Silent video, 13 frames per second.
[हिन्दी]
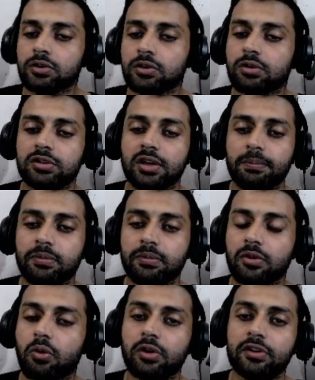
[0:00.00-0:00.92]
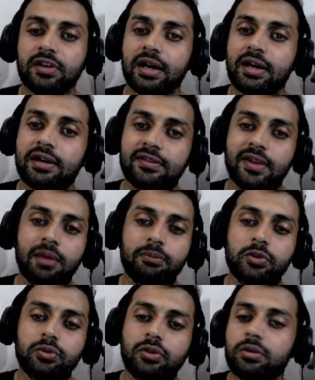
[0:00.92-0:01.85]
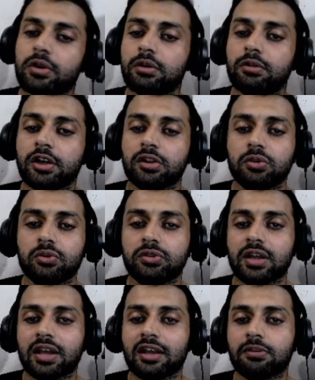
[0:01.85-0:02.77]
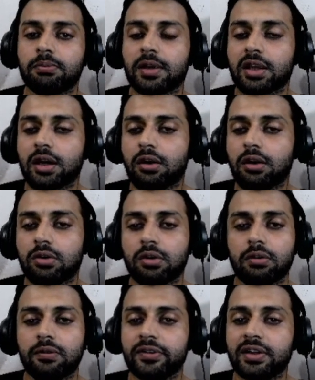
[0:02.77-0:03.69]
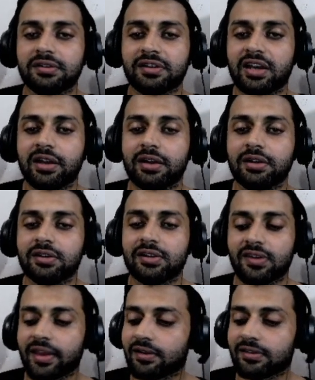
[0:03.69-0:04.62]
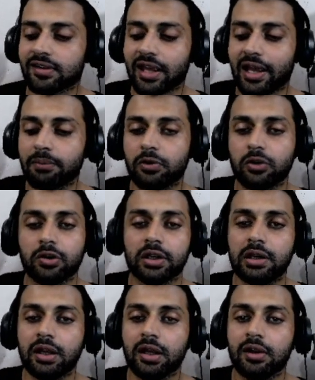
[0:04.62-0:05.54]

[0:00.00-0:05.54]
तो जब कोड्स अगर सेम यूज़ हो रहे होंगे तो उस केस में क्या होगा ऑब्वियसली दिस इज़ अ स्कैम कॉइन